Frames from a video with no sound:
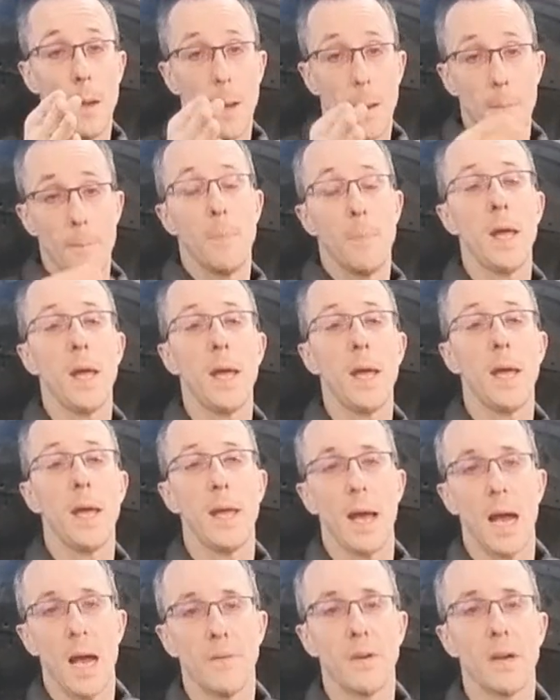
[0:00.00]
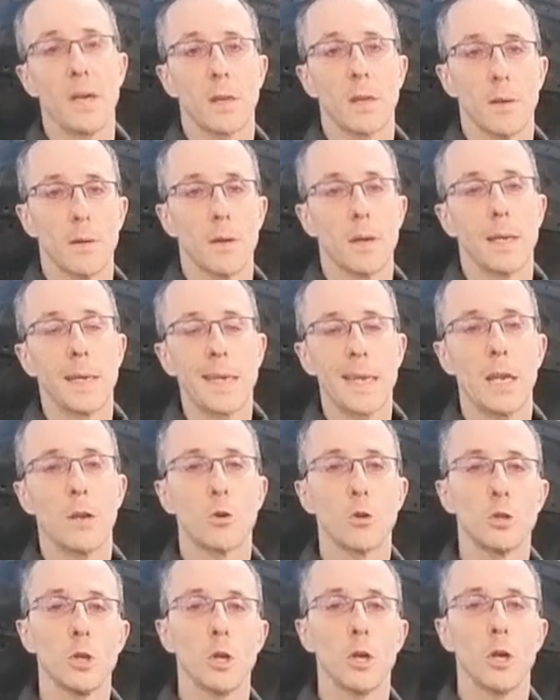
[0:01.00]
Mais avec
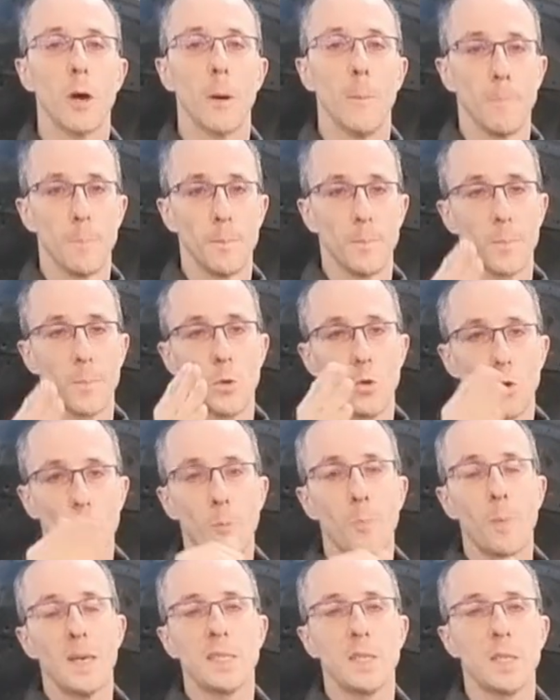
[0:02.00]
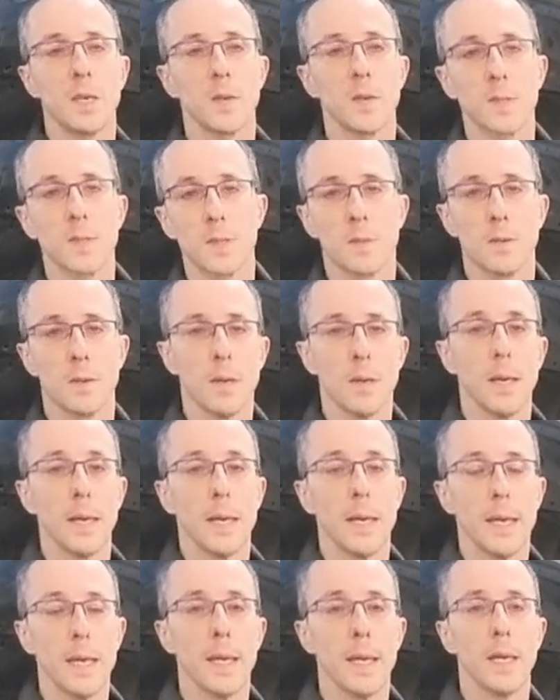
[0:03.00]
quelques heures de patience
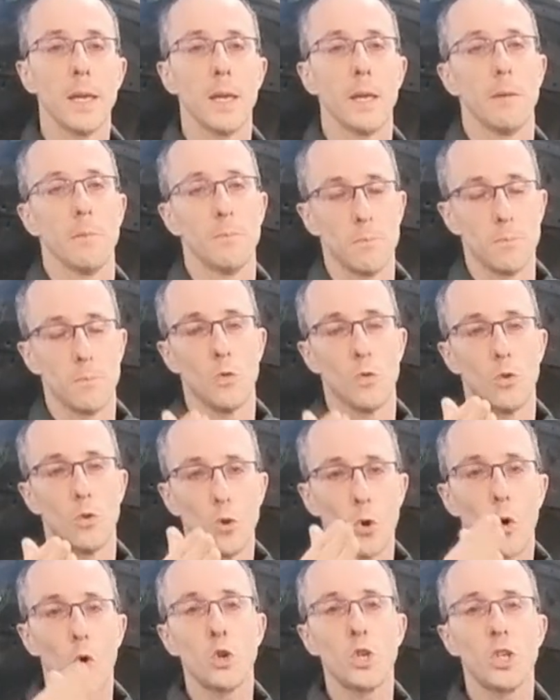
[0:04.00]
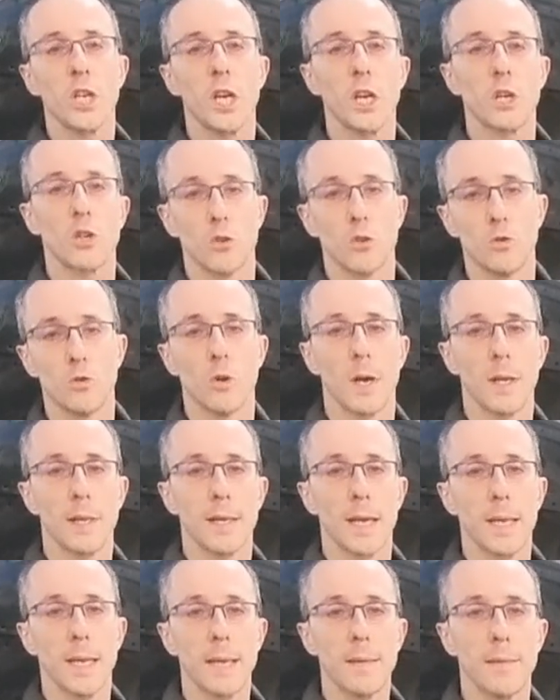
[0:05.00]
et de recherche sur
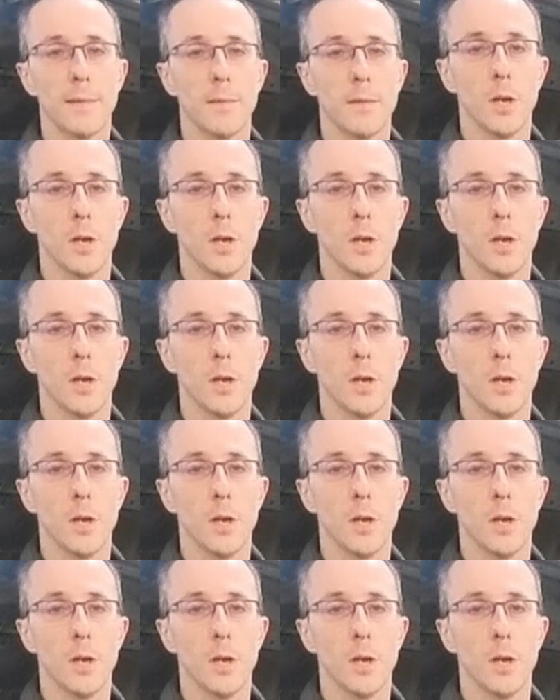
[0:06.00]
Internet,